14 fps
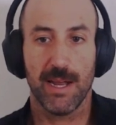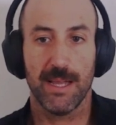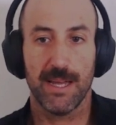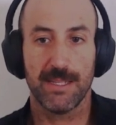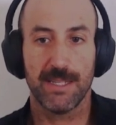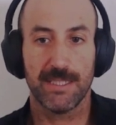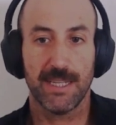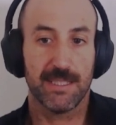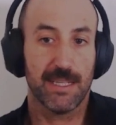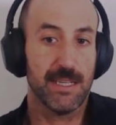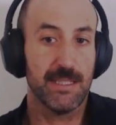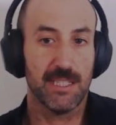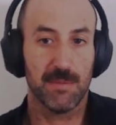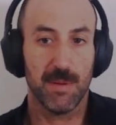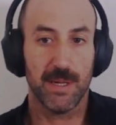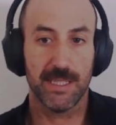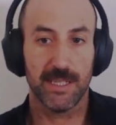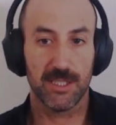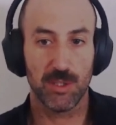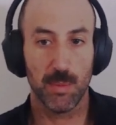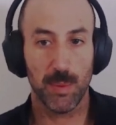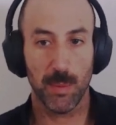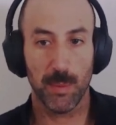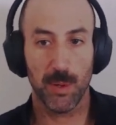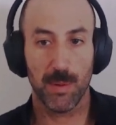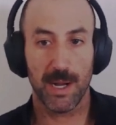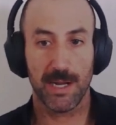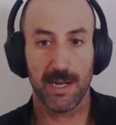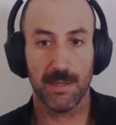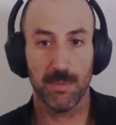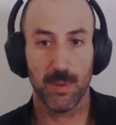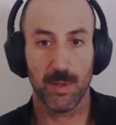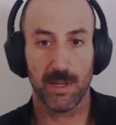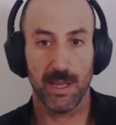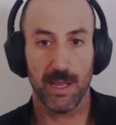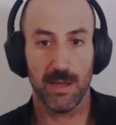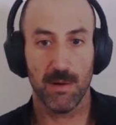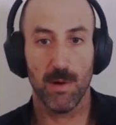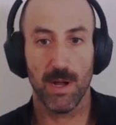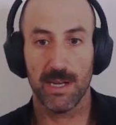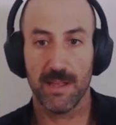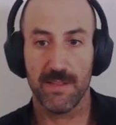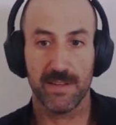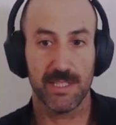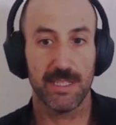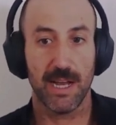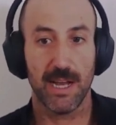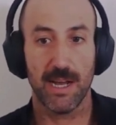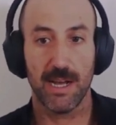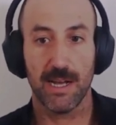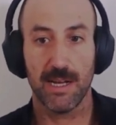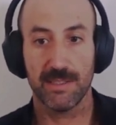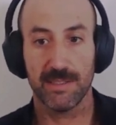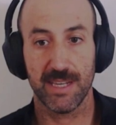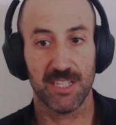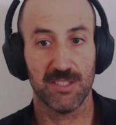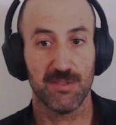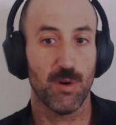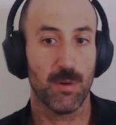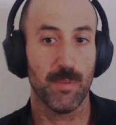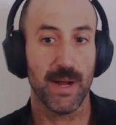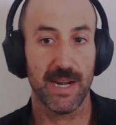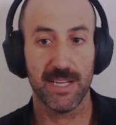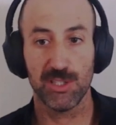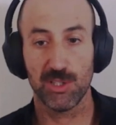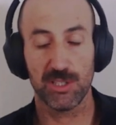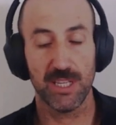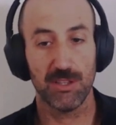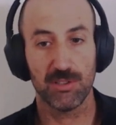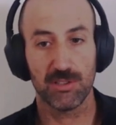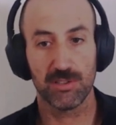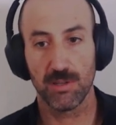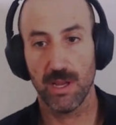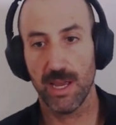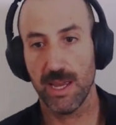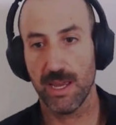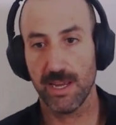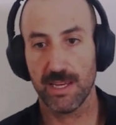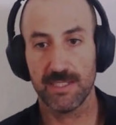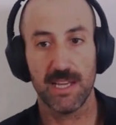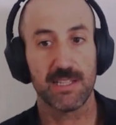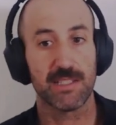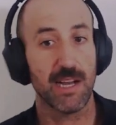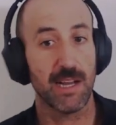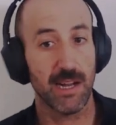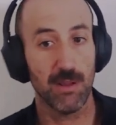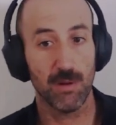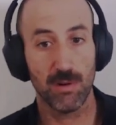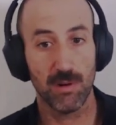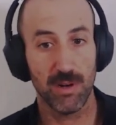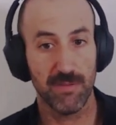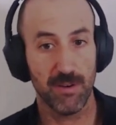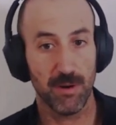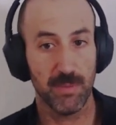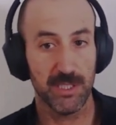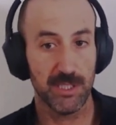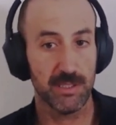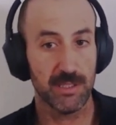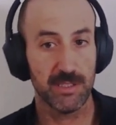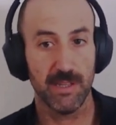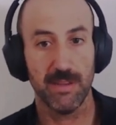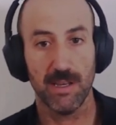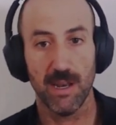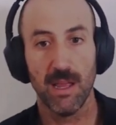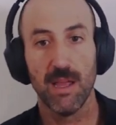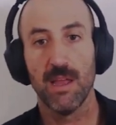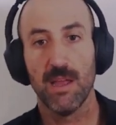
cada data scientist va a tener su propio bucket porque igual necesita transformar esos datos eh, que se ha descargado con Formation, es decir,